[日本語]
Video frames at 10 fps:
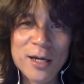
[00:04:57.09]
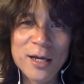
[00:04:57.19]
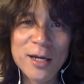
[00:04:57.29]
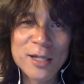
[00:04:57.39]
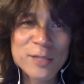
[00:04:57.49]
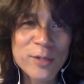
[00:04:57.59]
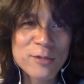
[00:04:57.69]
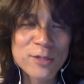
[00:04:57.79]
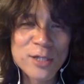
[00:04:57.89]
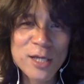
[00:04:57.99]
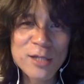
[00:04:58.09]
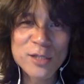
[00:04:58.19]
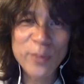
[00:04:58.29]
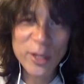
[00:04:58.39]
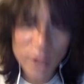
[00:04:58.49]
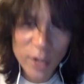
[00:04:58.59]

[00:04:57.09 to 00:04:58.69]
えー、和真君率いるスペードラ